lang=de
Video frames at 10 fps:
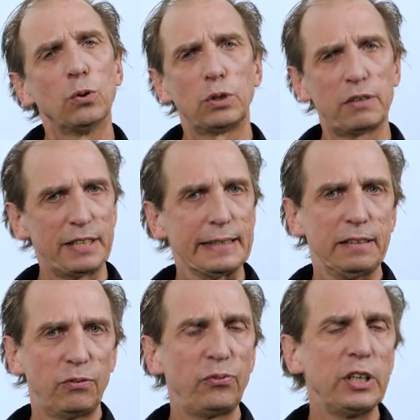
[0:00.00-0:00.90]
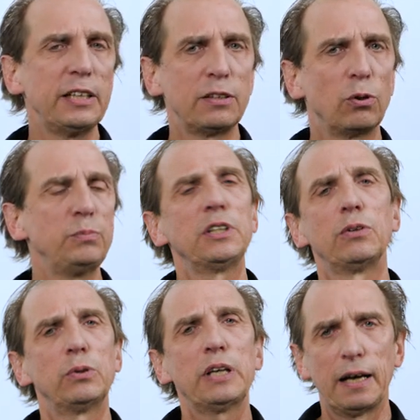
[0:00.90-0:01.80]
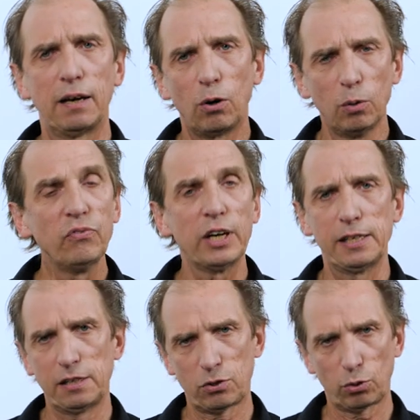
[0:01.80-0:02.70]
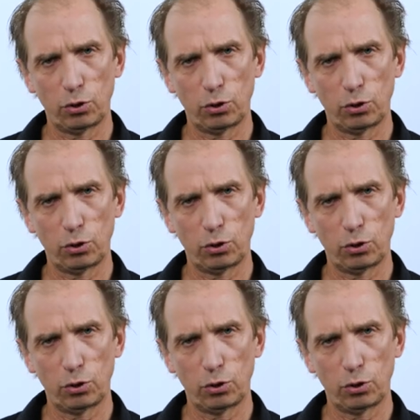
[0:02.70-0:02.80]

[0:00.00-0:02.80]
oder was ihnen fehlt, um sie in OER umwandeln zu